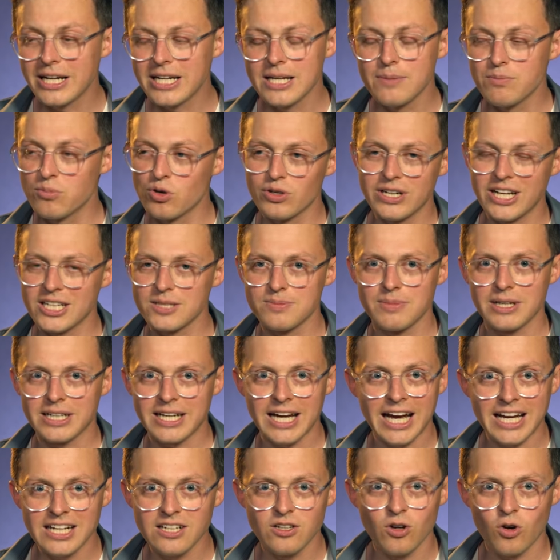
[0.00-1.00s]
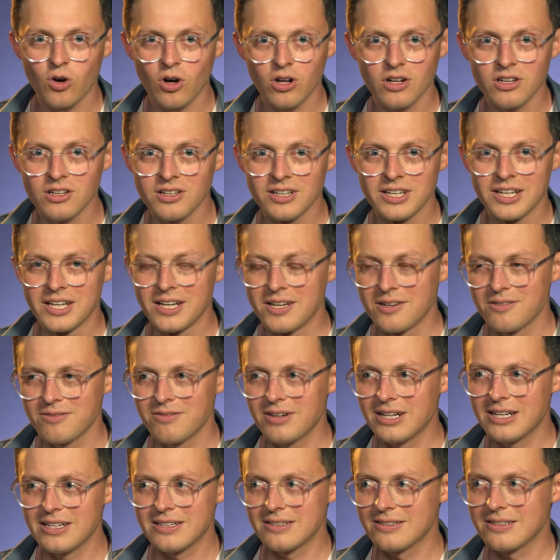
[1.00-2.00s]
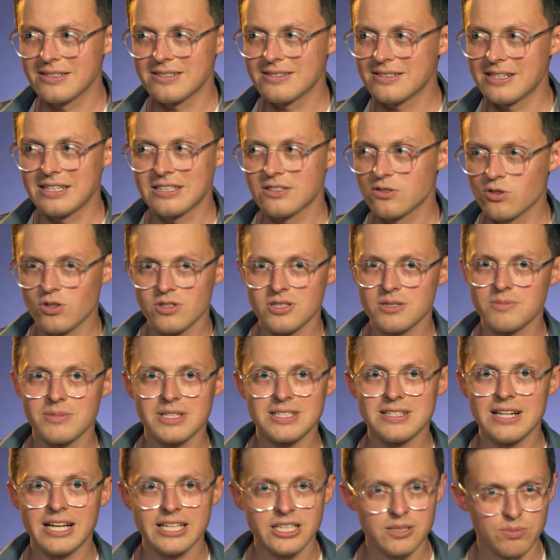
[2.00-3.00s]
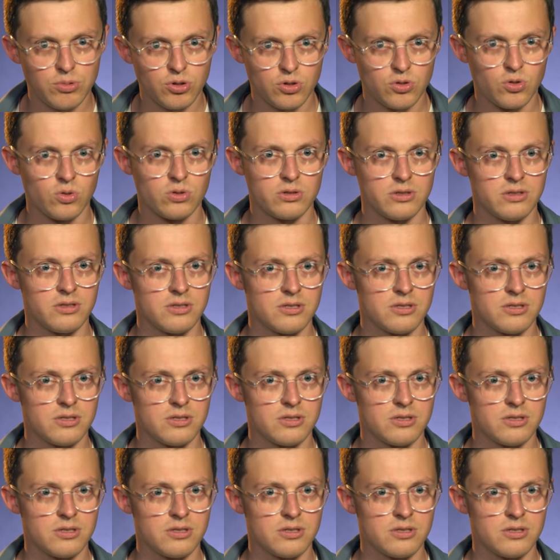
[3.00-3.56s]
bei dem Punkt erstmal keine Rolle, weil das halt trotzdem das gleiche Produkt